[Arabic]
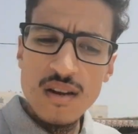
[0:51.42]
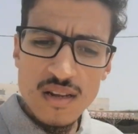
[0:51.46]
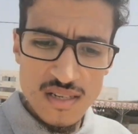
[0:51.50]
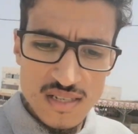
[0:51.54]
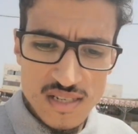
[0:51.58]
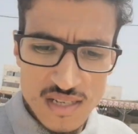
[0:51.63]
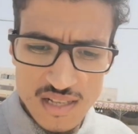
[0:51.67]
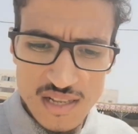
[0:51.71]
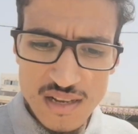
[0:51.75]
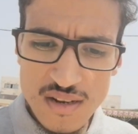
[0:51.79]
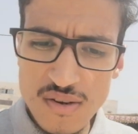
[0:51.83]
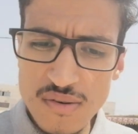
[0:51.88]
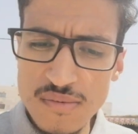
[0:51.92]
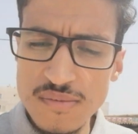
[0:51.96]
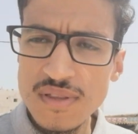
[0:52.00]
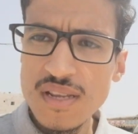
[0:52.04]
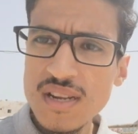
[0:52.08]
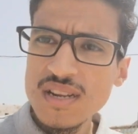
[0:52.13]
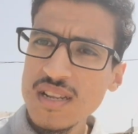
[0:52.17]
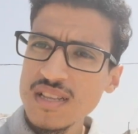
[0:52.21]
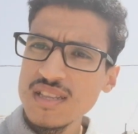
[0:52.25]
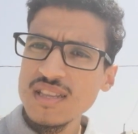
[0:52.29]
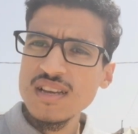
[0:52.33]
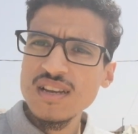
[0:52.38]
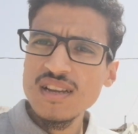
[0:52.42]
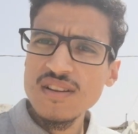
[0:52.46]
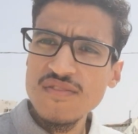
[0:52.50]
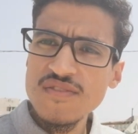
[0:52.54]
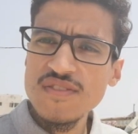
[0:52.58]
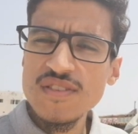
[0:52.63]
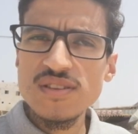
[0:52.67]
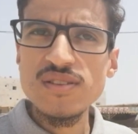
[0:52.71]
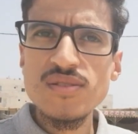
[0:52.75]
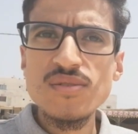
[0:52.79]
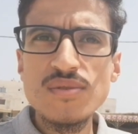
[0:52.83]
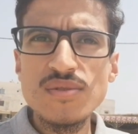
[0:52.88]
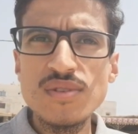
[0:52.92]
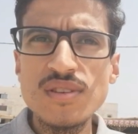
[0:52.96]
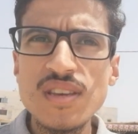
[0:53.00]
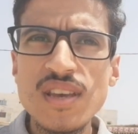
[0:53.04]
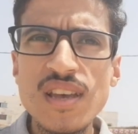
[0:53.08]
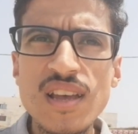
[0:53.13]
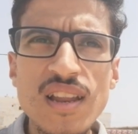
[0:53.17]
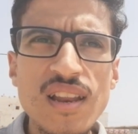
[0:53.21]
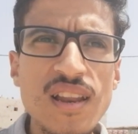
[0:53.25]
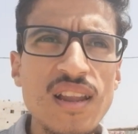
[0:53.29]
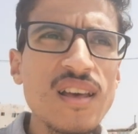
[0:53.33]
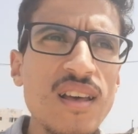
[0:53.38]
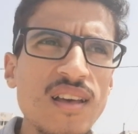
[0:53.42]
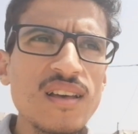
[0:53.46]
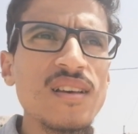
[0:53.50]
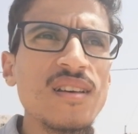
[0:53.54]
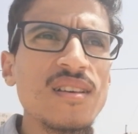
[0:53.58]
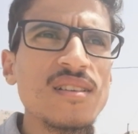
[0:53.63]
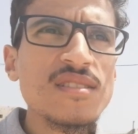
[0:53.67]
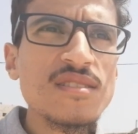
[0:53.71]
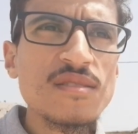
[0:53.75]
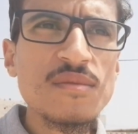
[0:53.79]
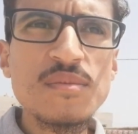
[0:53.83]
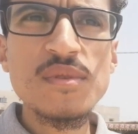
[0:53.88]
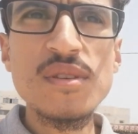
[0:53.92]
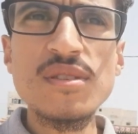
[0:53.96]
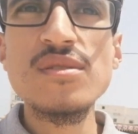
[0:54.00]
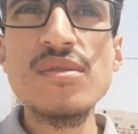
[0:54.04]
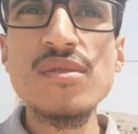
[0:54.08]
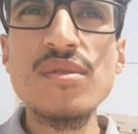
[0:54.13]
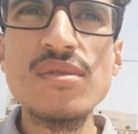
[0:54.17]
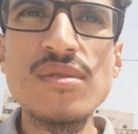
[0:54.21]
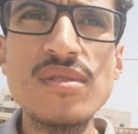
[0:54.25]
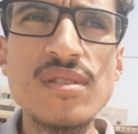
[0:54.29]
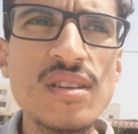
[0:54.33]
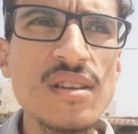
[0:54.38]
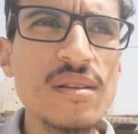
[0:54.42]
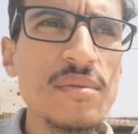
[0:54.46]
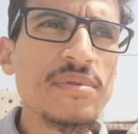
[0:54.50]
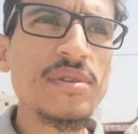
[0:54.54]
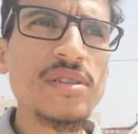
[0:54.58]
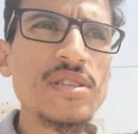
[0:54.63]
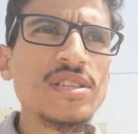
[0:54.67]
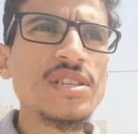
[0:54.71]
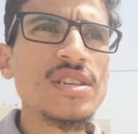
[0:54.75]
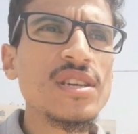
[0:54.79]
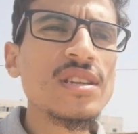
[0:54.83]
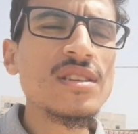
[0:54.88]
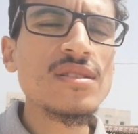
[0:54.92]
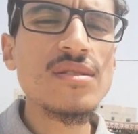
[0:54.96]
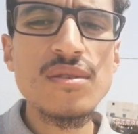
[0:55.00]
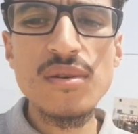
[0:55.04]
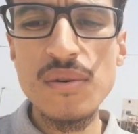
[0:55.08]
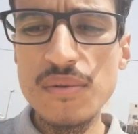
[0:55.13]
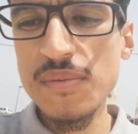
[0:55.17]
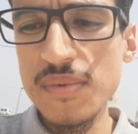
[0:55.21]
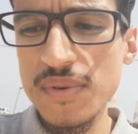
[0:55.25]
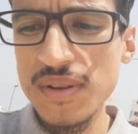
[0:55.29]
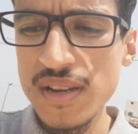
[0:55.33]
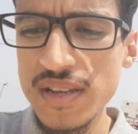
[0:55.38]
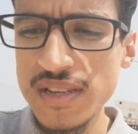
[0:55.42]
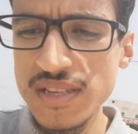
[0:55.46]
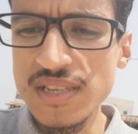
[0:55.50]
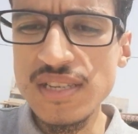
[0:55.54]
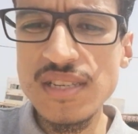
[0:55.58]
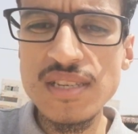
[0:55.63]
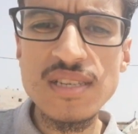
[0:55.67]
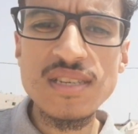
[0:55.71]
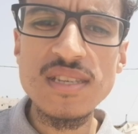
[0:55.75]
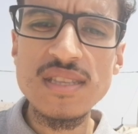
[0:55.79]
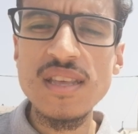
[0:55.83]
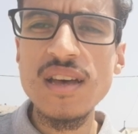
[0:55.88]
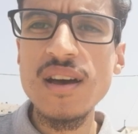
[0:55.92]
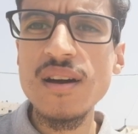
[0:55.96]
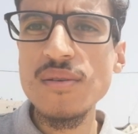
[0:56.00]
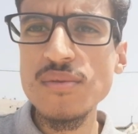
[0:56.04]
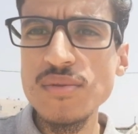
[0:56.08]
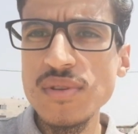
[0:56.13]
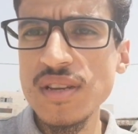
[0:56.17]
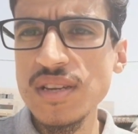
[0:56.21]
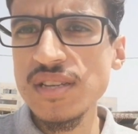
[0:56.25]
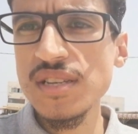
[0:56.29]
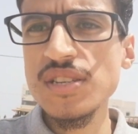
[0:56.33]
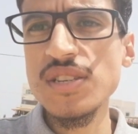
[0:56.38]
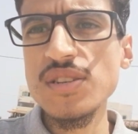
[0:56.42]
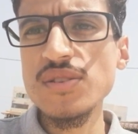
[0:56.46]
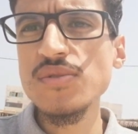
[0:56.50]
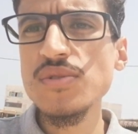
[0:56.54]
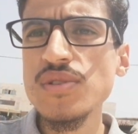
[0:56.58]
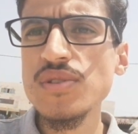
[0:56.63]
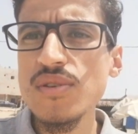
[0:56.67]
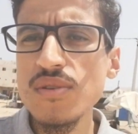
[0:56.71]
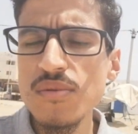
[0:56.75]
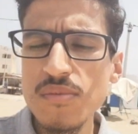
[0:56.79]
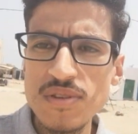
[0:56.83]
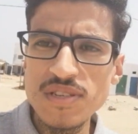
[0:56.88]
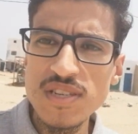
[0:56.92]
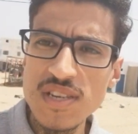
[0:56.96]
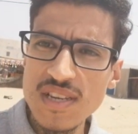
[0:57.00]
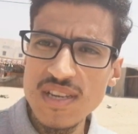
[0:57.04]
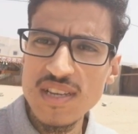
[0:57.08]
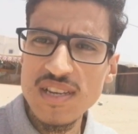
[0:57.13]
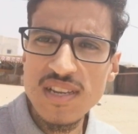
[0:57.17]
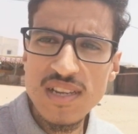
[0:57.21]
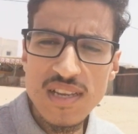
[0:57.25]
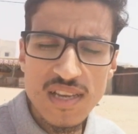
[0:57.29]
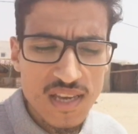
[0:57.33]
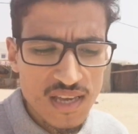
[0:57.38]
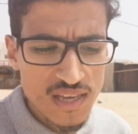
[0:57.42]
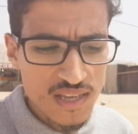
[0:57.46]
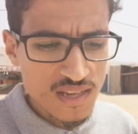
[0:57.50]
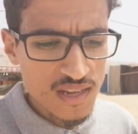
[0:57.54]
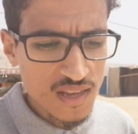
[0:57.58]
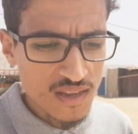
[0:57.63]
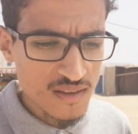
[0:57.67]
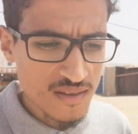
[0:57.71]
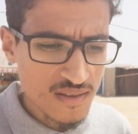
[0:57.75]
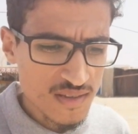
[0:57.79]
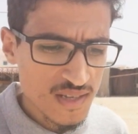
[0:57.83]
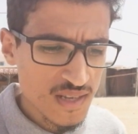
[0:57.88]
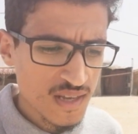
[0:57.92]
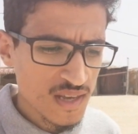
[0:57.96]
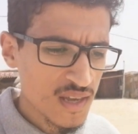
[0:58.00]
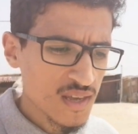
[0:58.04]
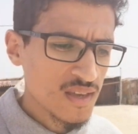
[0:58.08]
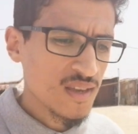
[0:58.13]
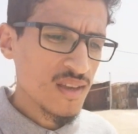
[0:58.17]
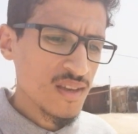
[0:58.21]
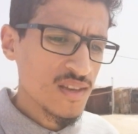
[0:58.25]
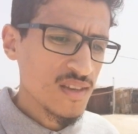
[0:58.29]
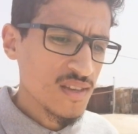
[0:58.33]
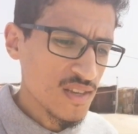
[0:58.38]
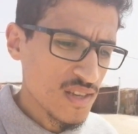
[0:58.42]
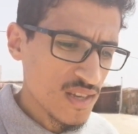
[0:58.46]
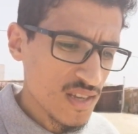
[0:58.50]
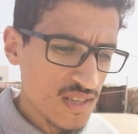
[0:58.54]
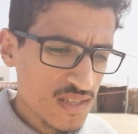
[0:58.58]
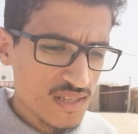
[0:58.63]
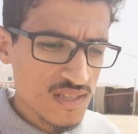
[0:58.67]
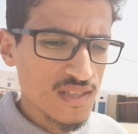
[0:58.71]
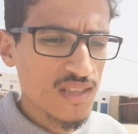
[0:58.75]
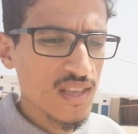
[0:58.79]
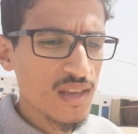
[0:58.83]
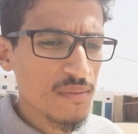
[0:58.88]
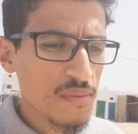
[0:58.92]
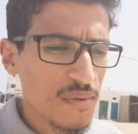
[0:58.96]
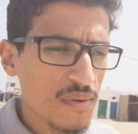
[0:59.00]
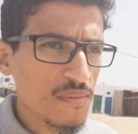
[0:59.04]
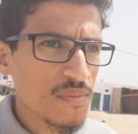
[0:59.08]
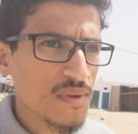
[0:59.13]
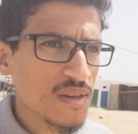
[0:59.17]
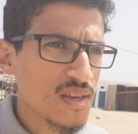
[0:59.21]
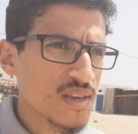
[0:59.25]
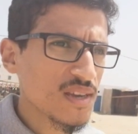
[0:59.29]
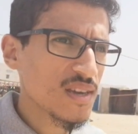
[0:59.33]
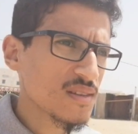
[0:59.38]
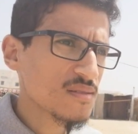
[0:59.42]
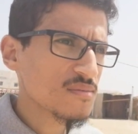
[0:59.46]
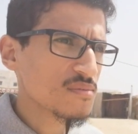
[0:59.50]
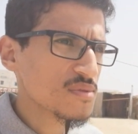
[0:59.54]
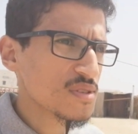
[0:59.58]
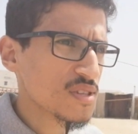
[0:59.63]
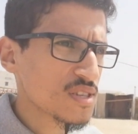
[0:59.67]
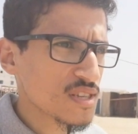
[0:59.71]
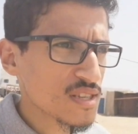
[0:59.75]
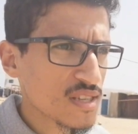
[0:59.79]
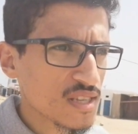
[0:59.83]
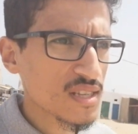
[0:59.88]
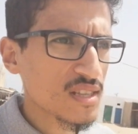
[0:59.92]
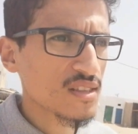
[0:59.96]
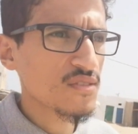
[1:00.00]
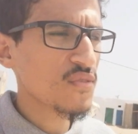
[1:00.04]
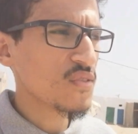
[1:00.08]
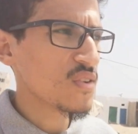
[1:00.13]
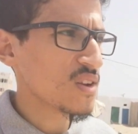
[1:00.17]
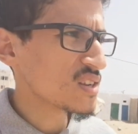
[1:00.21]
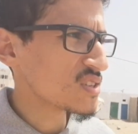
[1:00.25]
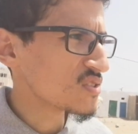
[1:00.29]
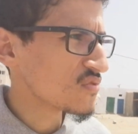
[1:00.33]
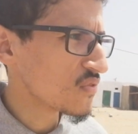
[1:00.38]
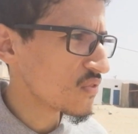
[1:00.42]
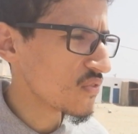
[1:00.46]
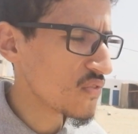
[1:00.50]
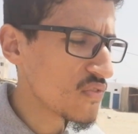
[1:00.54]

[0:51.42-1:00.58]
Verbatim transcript: علاش قلت لكم درنا داك الفيديو ديال آه، سميتو ديال باش تشري طوموبيله جديده وداك الشيء وشنو المشاكل اللي كاينه حيت دابا ملي كتمشي تتفرج في